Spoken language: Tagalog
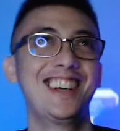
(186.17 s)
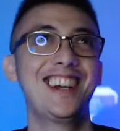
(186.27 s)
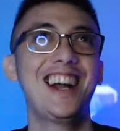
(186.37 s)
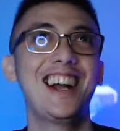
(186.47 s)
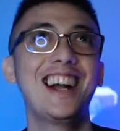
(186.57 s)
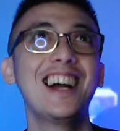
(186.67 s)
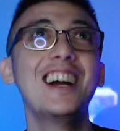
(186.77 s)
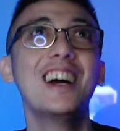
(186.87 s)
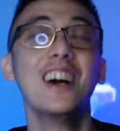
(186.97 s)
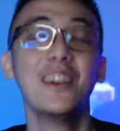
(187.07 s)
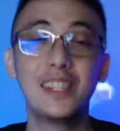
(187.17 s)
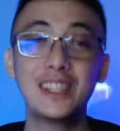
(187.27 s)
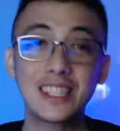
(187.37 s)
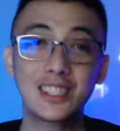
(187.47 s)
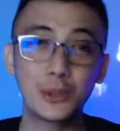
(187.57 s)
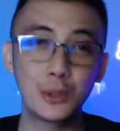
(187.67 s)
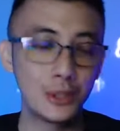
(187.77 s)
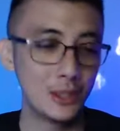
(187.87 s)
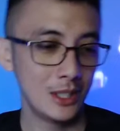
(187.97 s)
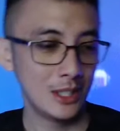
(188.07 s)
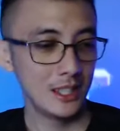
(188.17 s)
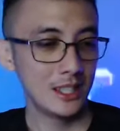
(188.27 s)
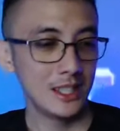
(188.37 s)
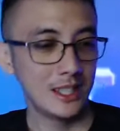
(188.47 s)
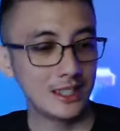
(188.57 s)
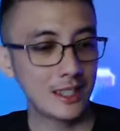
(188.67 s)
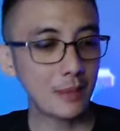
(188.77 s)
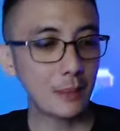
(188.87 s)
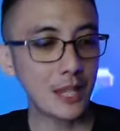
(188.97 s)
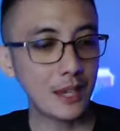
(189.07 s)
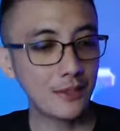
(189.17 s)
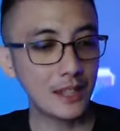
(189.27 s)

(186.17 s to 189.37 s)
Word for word: nagsa-spike na. Hindi na ako makatulog sa gabi.